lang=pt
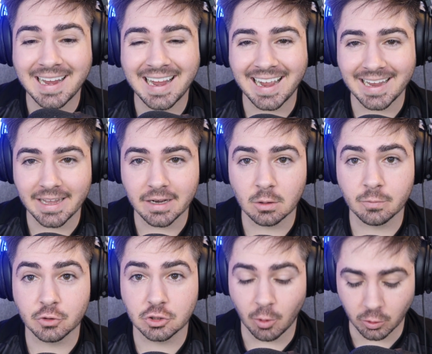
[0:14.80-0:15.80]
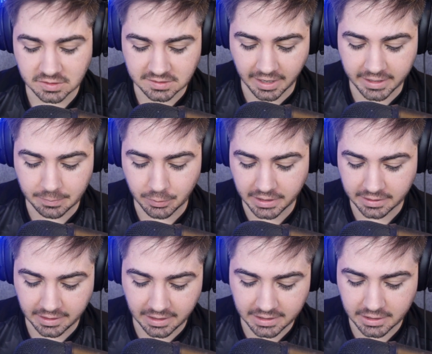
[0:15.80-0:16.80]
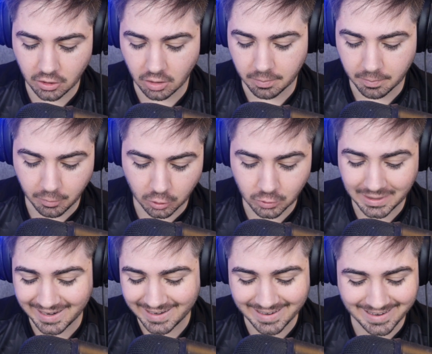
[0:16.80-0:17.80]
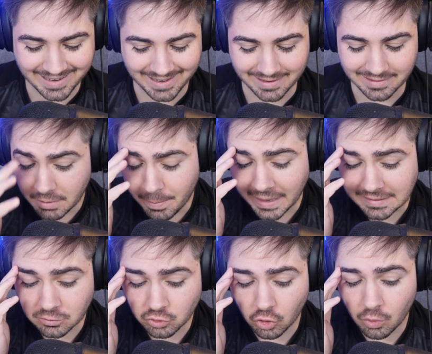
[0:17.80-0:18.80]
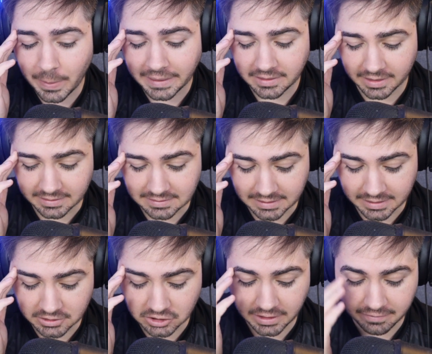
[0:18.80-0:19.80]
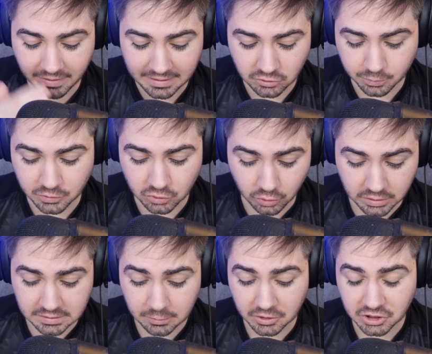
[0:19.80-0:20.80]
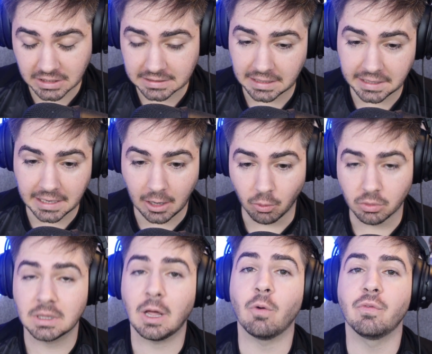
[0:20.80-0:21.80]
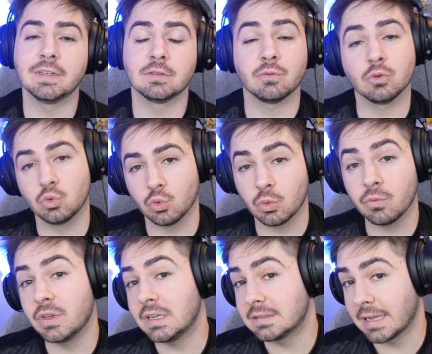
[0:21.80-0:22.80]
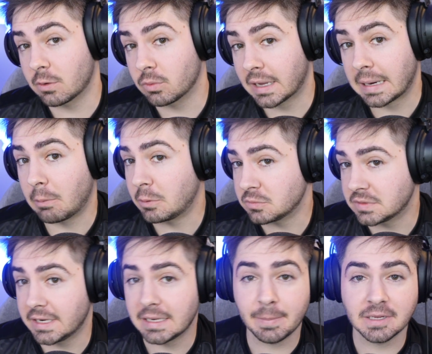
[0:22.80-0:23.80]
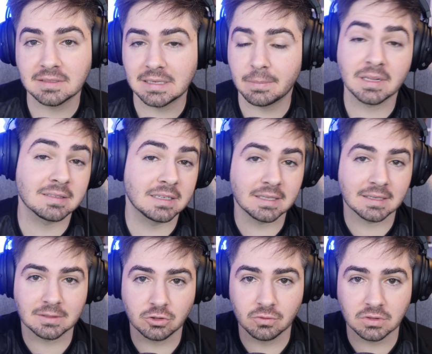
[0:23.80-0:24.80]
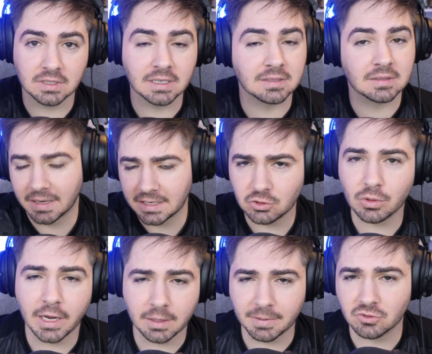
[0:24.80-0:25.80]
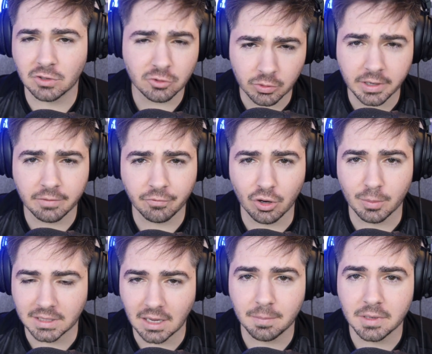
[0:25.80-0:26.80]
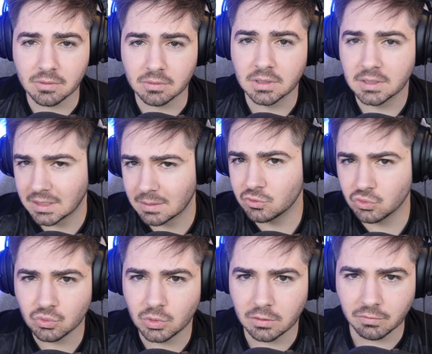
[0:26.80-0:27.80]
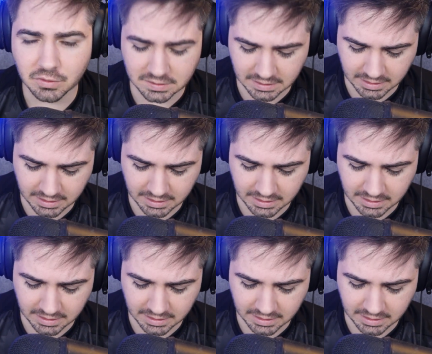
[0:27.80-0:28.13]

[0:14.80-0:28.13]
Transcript: carreira do Futebol Strike, porque tem aqui ó, modo carreira cara. Me parece um jogo bem interessante, tem várias opções e eu achei até legal. Talvez no futuro vire série no canal, eu não sei, depende sempre da aceitação de vocês. Mas deixa o like pra ajudar de qualquer forma, tá amigo? Tamo junto eu e você